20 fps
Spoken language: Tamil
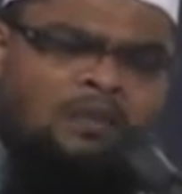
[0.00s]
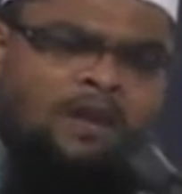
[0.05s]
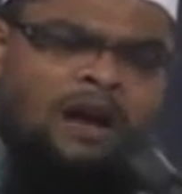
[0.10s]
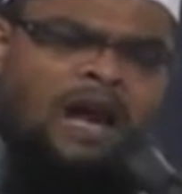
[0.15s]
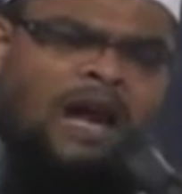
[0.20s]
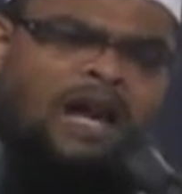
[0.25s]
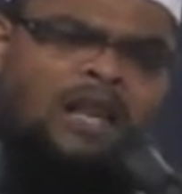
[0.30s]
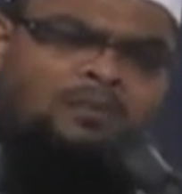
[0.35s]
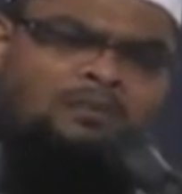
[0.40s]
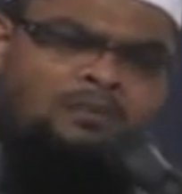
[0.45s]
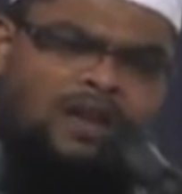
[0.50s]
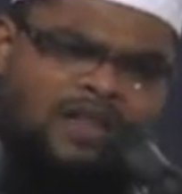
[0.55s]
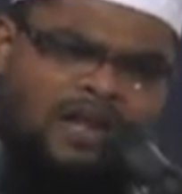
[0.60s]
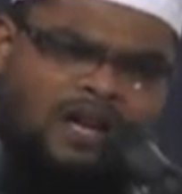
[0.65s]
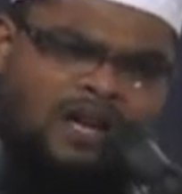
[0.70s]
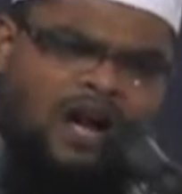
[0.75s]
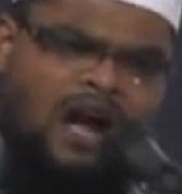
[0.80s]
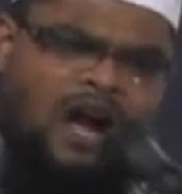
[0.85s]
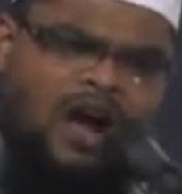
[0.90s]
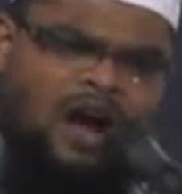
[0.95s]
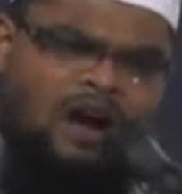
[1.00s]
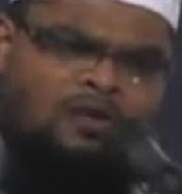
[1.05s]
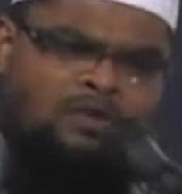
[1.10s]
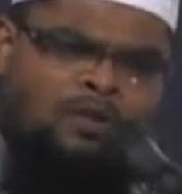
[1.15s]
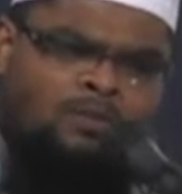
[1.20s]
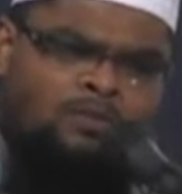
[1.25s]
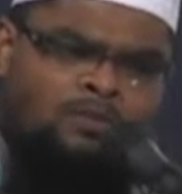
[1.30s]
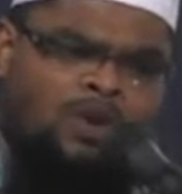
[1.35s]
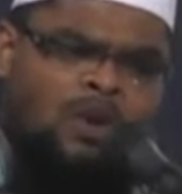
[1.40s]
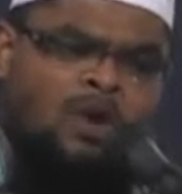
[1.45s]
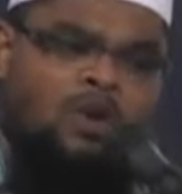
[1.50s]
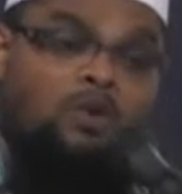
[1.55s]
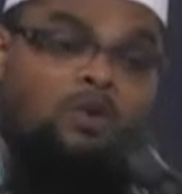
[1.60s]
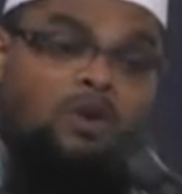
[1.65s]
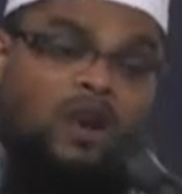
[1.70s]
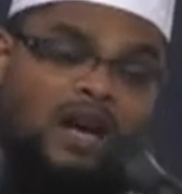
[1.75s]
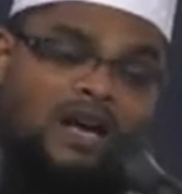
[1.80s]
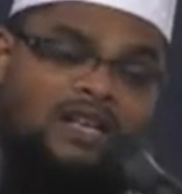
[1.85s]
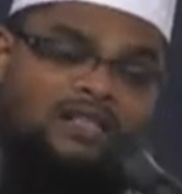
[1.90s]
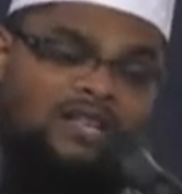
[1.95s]
மன நிம்மதிக்காகவும்
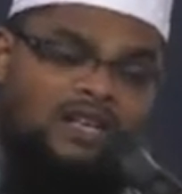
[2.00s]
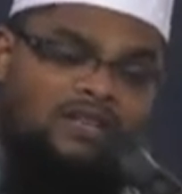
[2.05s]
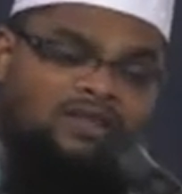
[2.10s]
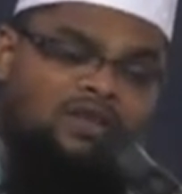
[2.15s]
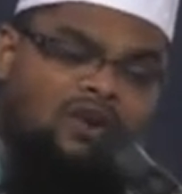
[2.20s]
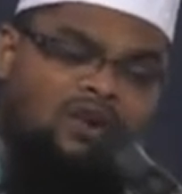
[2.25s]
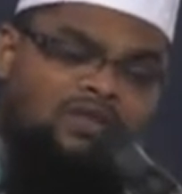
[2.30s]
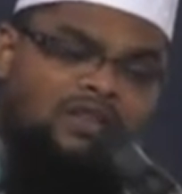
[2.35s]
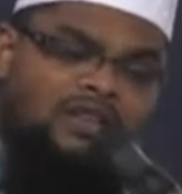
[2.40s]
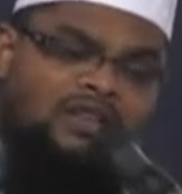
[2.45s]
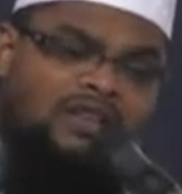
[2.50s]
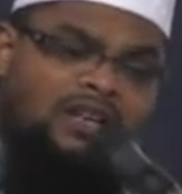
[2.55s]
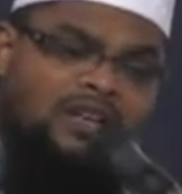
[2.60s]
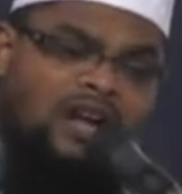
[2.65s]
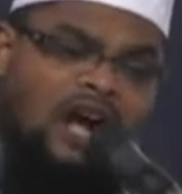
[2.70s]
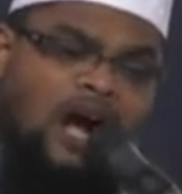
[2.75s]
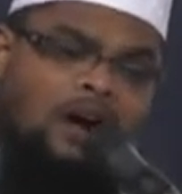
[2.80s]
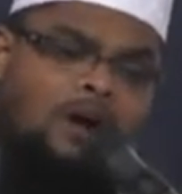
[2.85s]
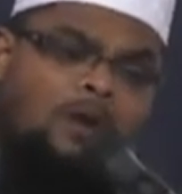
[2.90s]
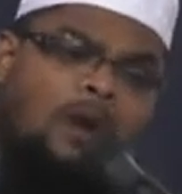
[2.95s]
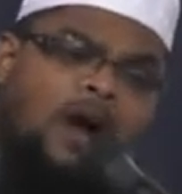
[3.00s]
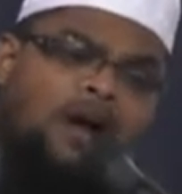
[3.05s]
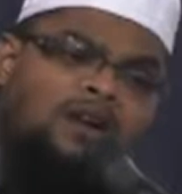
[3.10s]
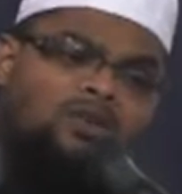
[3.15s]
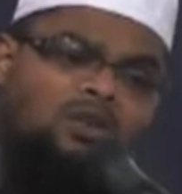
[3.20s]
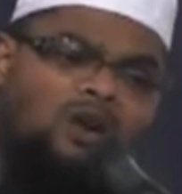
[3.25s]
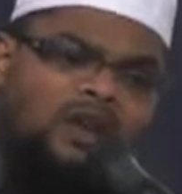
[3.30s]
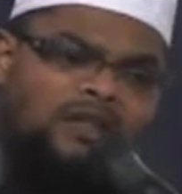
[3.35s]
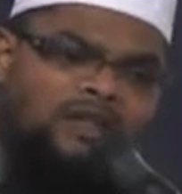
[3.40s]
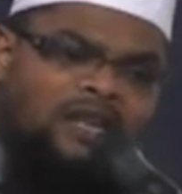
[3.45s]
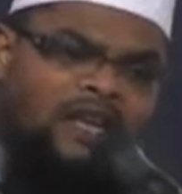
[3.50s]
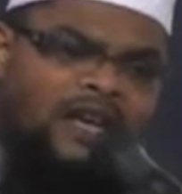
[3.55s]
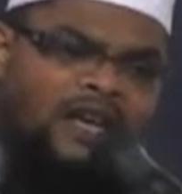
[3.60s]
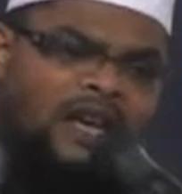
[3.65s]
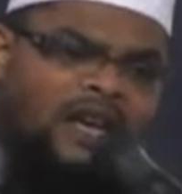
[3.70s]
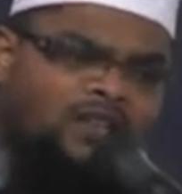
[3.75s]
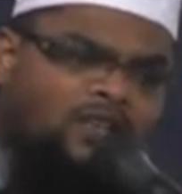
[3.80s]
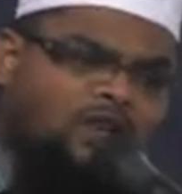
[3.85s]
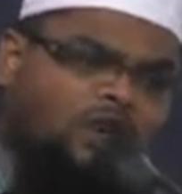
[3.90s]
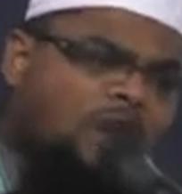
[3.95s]
உலக சந்தோஷத்துக்காகவும் ஆண் குழந்தையை
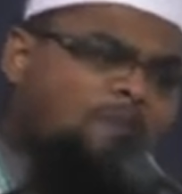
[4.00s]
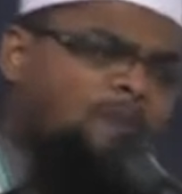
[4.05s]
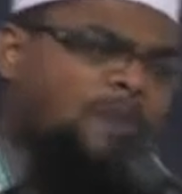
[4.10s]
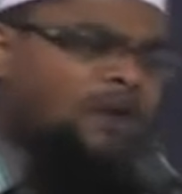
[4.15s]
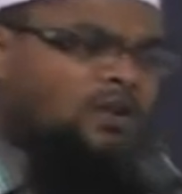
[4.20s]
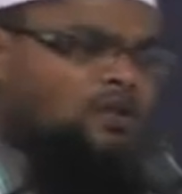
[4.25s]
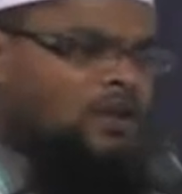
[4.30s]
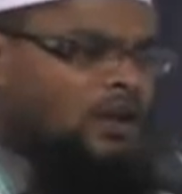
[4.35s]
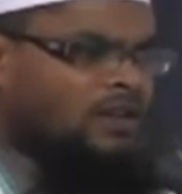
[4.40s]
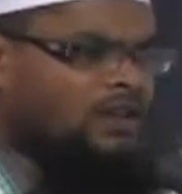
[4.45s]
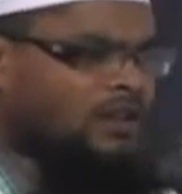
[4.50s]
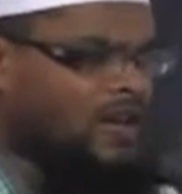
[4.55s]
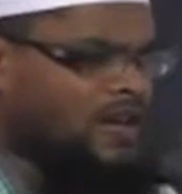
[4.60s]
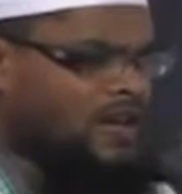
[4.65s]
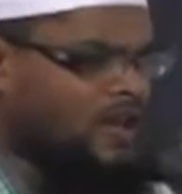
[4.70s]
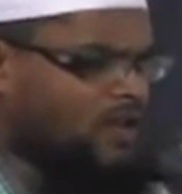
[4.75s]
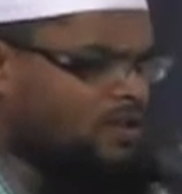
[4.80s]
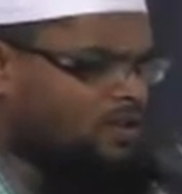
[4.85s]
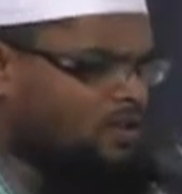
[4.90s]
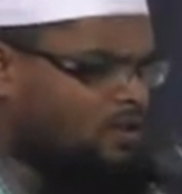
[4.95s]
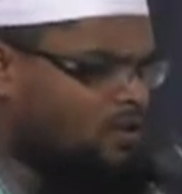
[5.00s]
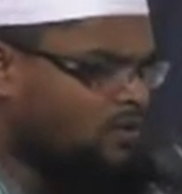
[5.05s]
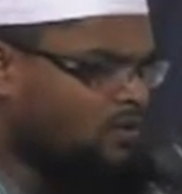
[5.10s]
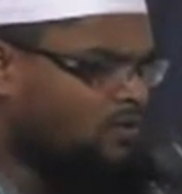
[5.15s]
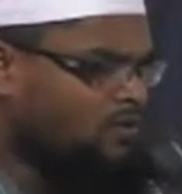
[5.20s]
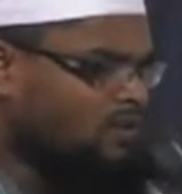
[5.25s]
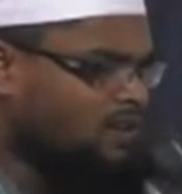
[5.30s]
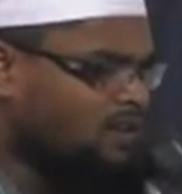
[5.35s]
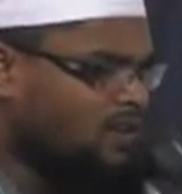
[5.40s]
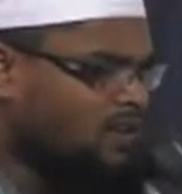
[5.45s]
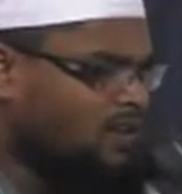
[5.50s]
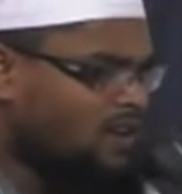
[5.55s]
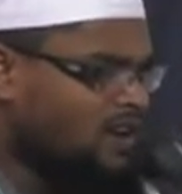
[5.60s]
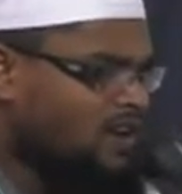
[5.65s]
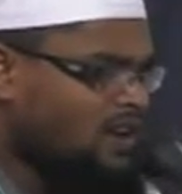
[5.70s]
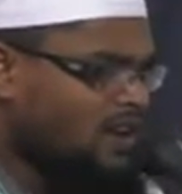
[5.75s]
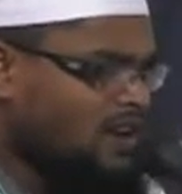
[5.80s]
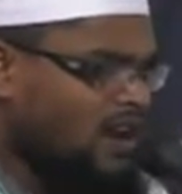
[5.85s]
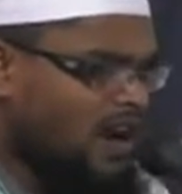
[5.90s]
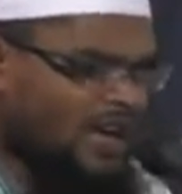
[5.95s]
கேட்கிறோம் பெண் குழந்தையை கேட்கிறோம்
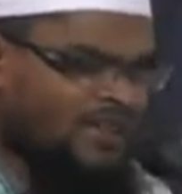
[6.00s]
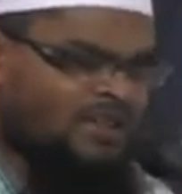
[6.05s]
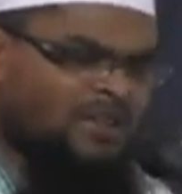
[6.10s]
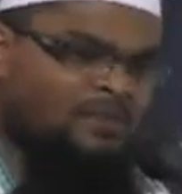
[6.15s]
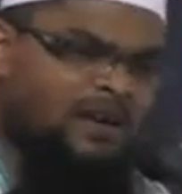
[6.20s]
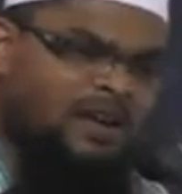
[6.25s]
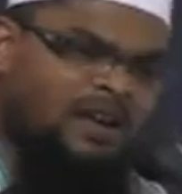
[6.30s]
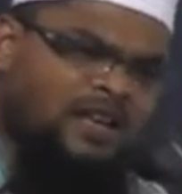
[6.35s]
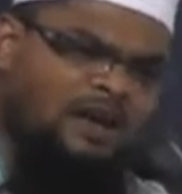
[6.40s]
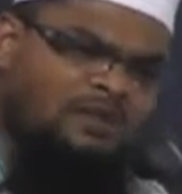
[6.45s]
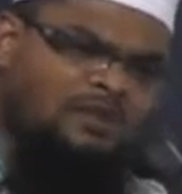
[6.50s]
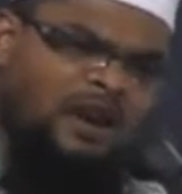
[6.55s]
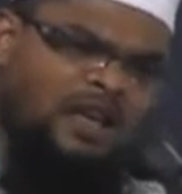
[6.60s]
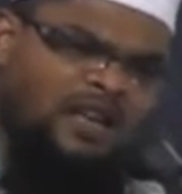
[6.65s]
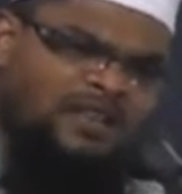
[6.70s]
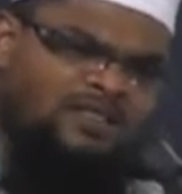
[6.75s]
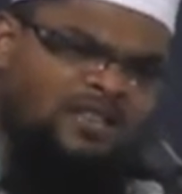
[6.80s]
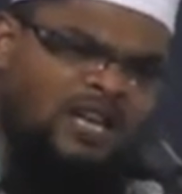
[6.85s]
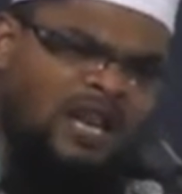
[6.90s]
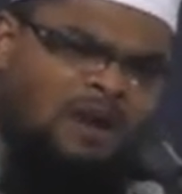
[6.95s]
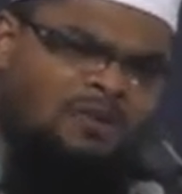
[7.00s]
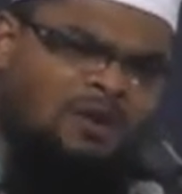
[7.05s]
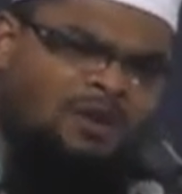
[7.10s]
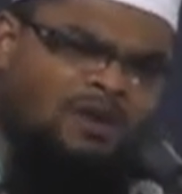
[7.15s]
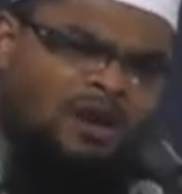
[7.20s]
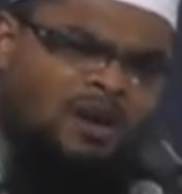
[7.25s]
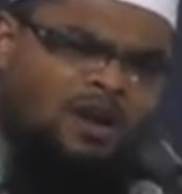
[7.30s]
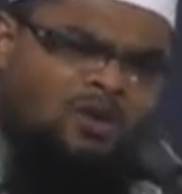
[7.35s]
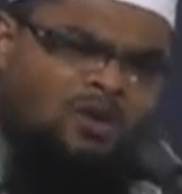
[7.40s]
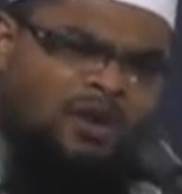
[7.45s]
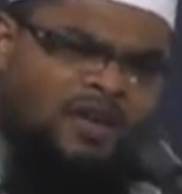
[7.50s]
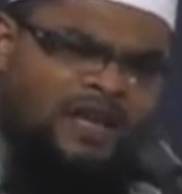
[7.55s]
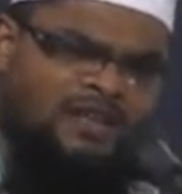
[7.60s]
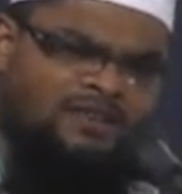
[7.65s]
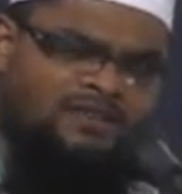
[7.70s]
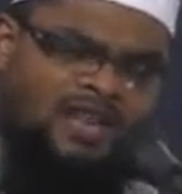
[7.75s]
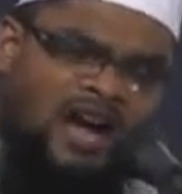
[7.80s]
அந்த மரியம் அலை இஸ்லாம் அவர்களுடைய